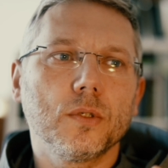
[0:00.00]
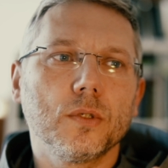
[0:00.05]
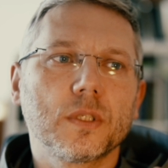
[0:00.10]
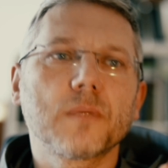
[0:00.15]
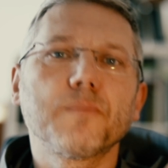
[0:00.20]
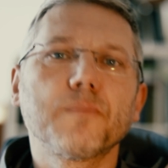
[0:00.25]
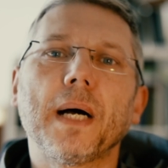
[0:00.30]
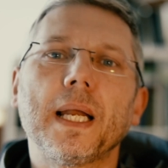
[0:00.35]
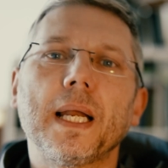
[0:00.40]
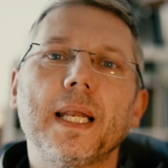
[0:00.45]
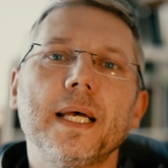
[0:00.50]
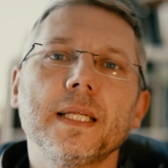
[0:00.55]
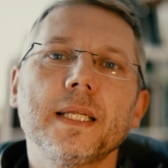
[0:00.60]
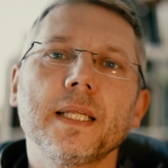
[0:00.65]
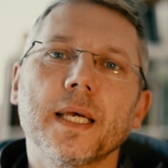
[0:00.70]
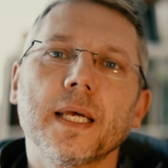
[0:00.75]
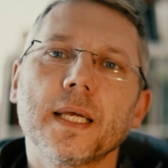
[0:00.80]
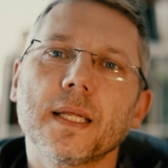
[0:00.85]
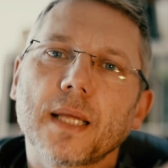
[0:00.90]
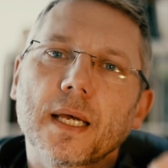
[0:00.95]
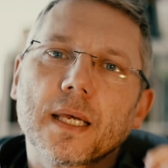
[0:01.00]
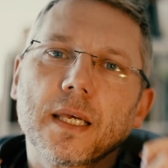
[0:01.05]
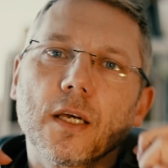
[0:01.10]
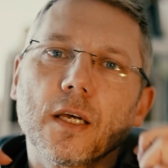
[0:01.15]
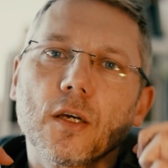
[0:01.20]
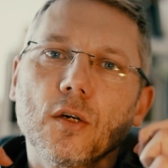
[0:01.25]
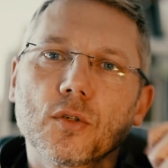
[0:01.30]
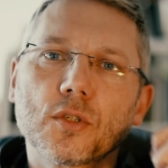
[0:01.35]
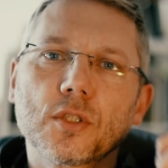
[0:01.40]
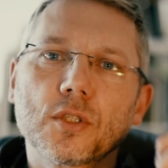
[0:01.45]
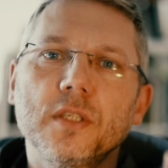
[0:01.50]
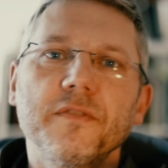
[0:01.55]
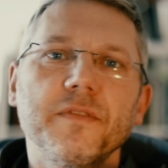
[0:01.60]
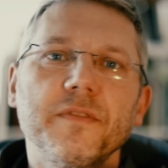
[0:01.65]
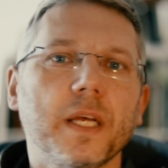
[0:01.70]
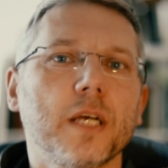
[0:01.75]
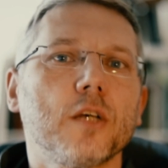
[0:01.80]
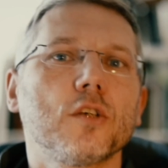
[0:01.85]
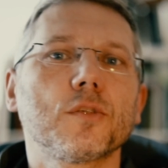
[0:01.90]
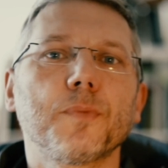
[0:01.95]
spalenie takiego
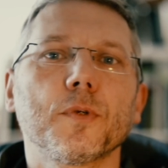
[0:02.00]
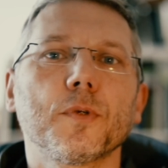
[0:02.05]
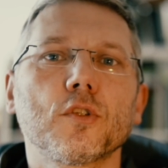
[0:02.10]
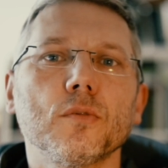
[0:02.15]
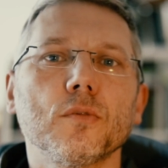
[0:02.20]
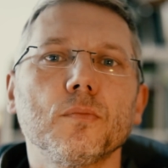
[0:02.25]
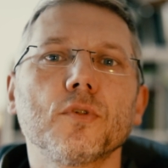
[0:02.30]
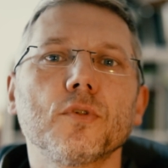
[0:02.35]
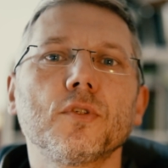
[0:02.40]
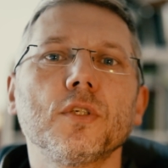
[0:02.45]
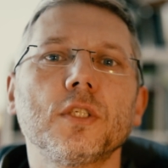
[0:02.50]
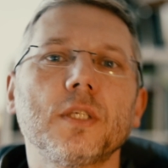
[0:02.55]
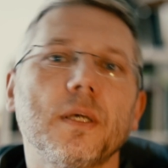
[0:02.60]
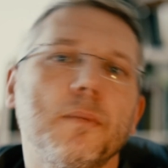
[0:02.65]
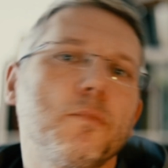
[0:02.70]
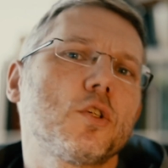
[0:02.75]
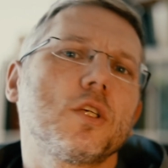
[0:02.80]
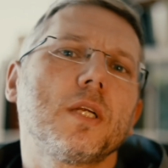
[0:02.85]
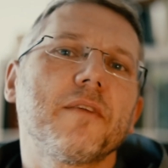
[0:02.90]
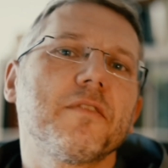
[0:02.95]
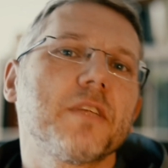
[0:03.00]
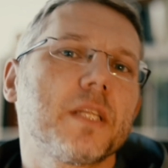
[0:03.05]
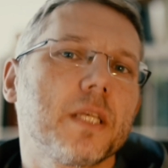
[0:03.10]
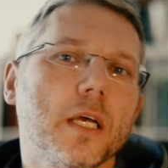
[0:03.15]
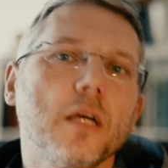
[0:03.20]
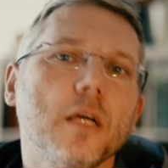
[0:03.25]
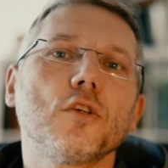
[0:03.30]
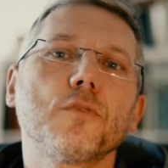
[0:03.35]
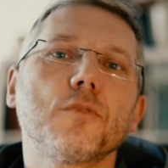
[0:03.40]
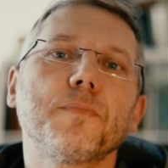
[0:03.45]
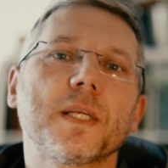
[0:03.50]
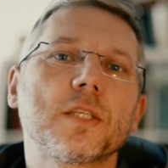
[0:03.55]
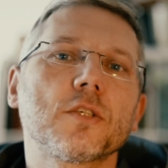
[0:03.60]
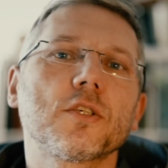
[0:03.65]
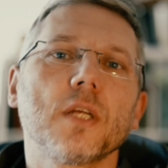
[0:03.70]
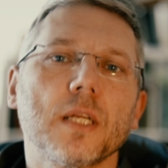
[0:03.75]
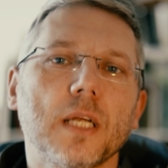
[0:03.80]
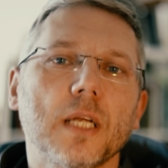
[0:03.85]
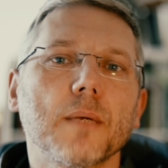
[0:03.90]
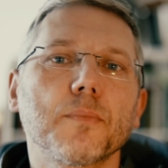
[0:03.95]
sztywnego sposobu życia, może nawet jakiegoś
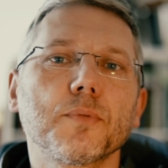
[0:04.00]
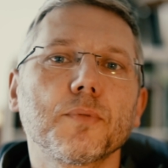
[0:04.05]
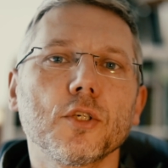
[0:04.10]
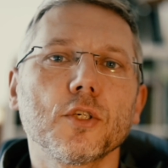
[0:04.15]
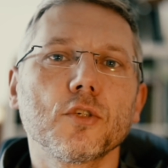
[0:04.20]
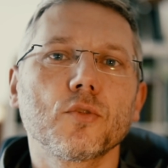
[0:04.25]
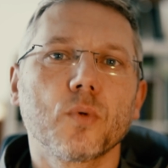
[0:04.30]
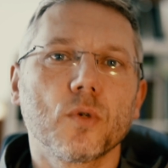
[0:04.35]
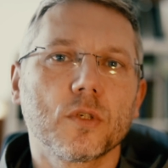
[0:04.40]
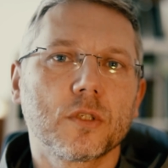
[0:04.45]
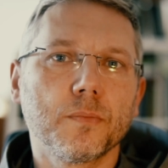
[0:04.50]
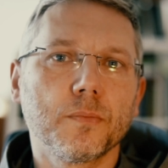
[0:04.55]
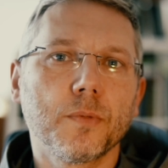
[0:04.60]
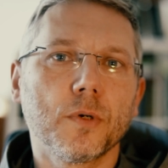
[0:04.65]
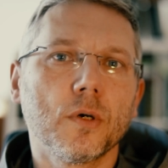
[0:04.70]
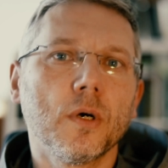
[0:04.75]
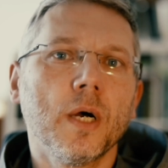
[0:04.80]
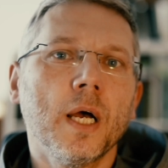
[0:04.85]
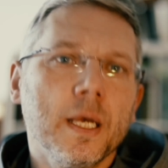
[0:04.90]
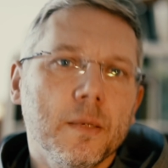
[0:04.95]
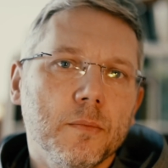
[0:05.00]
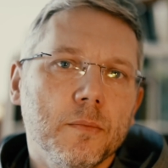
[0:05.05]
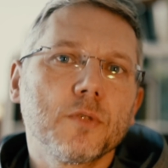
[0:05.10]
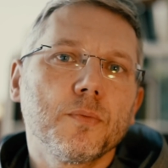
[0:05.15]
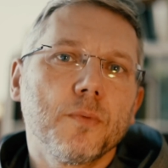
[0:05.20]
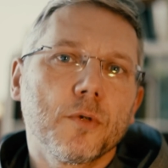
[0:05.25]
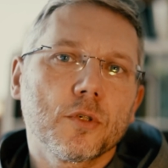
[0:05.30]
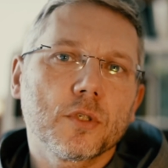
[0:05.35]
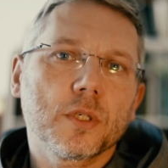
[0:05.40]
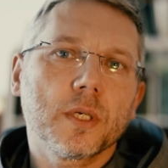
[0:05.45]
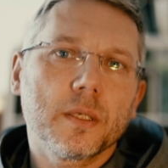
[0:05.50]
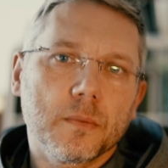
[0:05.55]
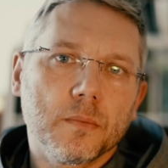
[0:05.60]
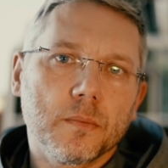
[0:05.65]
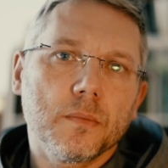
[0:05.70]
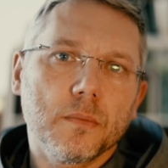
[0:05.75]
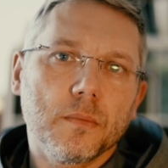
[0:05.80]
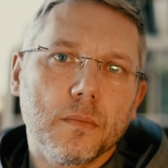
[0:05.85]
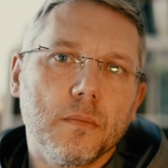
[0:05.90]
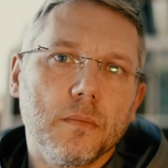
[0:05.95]
patrzenia na przyszłość, bo być może
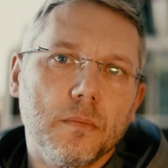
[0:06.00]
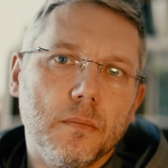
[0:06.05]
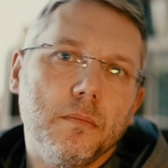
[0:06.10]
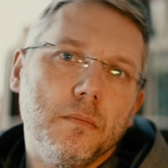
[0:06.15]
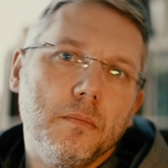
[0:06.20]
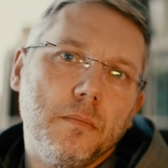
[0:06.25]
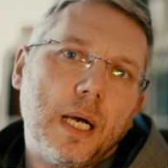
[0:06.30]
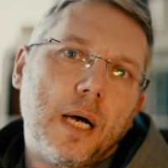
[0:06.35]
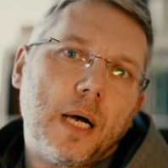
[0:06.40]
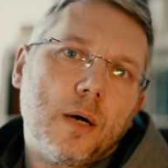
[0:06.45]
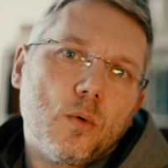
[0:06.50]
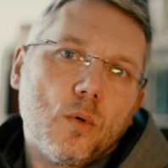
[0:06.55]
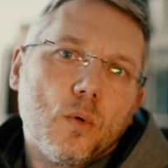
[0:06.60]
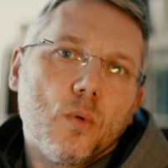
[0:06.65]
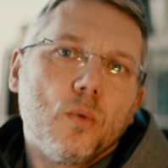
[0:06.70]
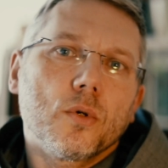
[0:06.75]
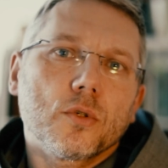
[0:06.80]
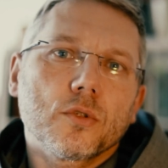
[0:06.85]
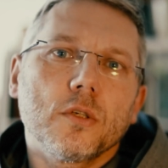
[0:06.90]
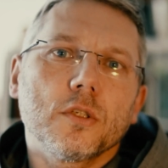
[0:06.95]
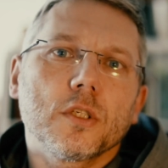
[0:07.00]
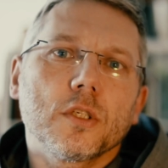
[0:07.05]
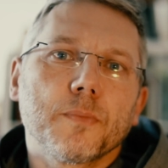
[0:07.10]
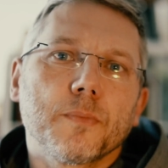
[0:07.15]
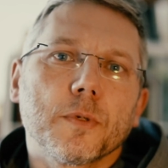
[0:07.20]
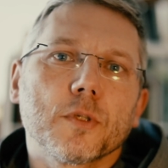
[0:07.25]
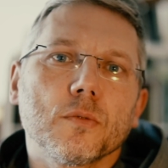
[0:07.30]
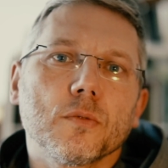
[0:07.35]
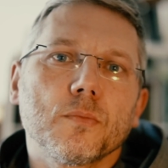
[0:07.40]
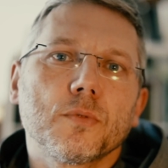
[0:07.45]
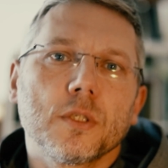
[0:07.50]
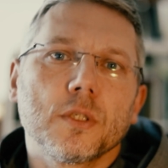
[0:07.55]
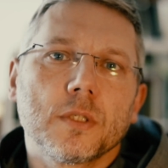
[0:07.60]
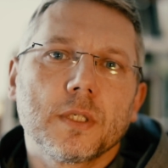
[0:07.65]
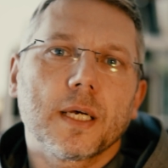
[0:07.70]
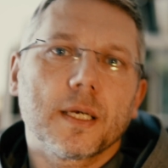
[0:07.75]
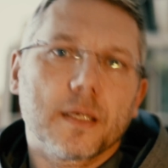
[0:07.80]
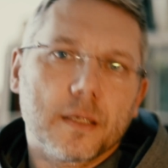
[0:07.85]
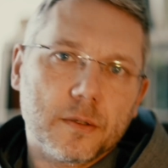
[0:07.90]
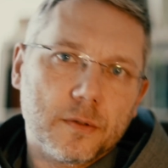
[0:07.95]
miał ułożony sposób
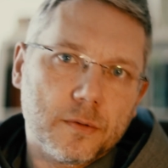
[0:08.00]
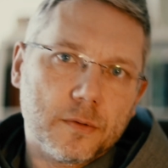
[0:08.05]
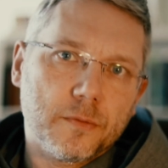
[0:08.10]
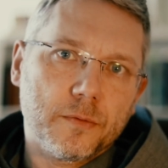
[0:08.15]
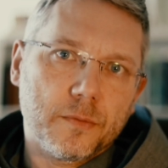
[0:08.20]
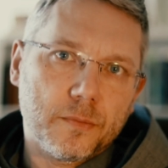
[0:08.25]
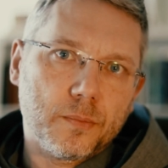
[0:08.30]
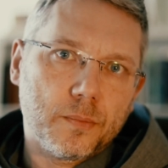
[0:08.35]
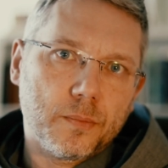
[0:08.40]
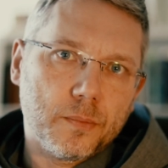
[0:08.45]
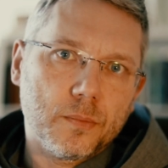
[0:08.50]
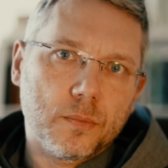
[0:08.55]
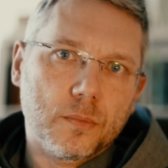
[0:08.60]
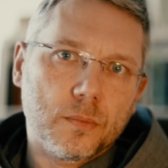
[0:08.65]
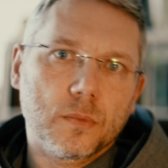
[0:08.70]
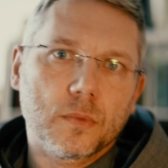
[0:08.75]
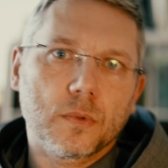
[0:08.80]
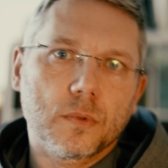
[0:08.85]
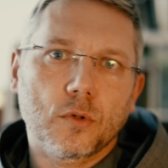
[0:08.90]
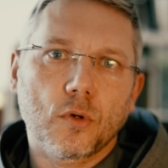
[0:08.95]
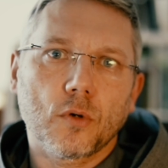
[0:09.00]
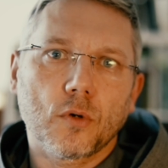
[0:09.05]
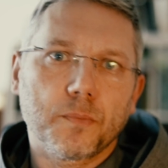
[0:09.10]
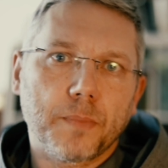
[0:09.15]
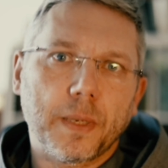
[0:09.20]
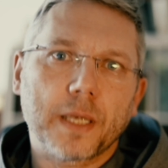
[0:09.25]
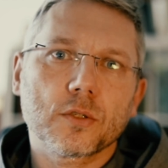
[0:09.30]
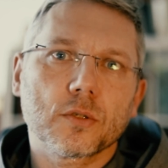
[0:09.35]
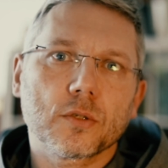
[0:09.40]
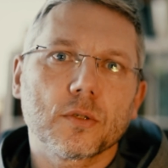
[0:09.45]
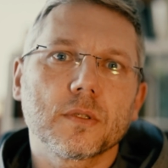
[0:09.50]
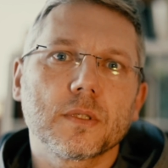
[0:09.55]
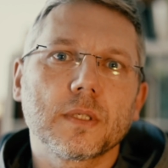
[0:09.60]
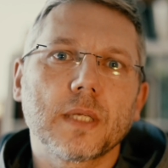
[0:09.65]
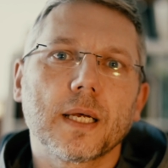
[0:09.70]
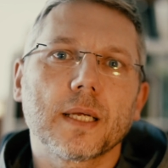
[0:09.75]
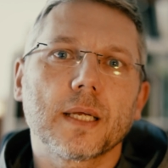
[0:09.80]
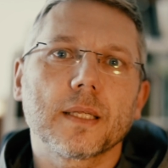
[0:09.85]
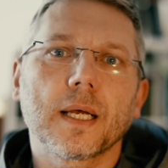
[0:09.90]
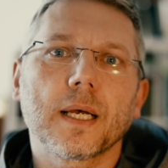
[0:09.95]
życia, no, patrząc
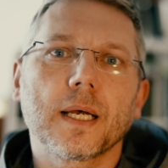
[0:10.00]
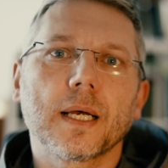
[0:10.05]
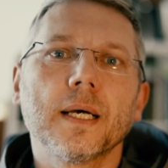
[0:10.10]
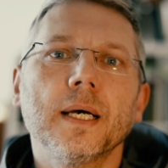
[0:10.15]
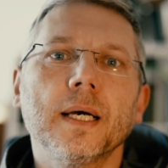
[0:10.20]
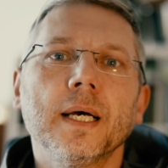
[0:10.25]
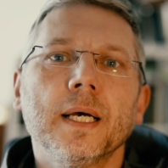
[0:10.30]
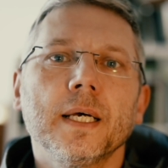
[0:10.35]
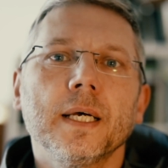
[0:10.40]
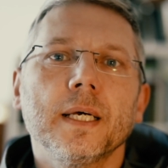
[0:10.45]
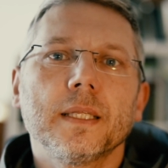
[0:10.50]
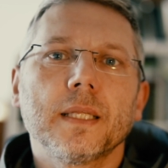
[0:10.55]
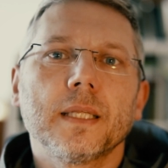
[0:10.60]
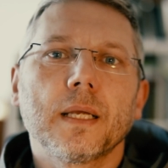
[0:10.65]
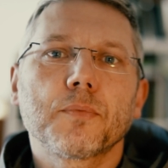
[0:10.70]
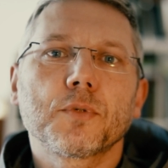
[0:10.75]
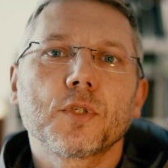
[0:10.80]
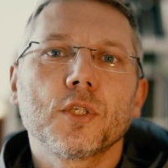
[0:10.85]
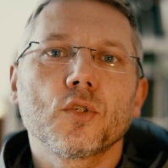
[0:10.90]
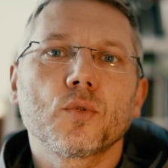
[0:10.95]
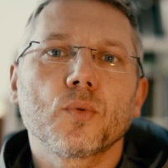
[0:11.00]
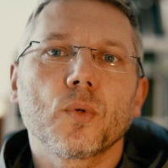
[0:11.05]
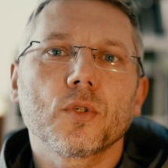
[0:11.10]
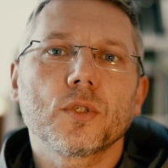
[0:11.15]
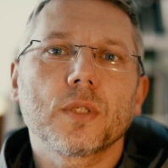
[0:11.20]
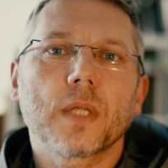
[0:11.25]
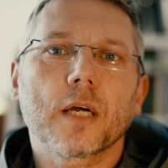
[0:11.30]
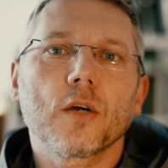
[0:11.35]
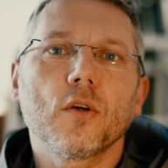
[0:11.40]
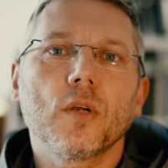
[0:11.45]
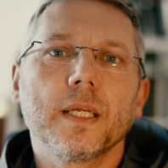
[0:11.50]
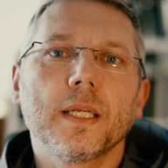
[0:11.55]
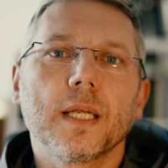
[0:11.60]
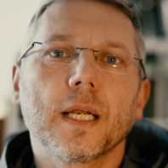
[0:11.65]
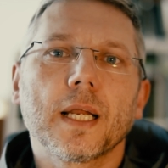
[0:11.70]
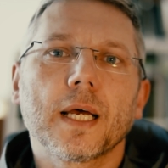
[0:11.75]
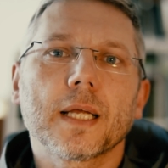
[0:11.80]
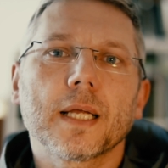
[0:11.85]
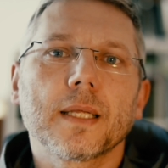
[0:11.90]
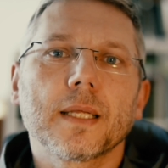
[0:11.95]
na, na, na przyszłość, na
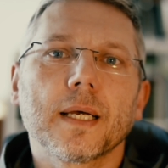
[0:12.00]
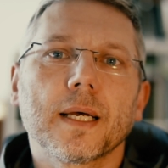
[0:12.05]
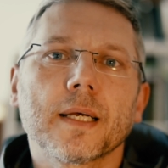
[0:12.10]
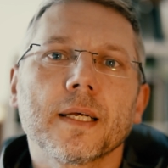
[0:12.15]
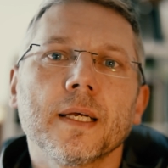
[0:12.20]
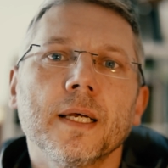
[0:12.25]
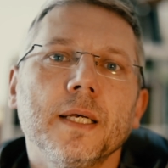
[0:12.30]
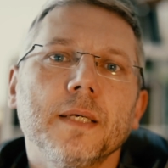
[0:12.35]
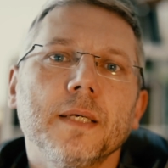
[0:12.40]
kolejne lata,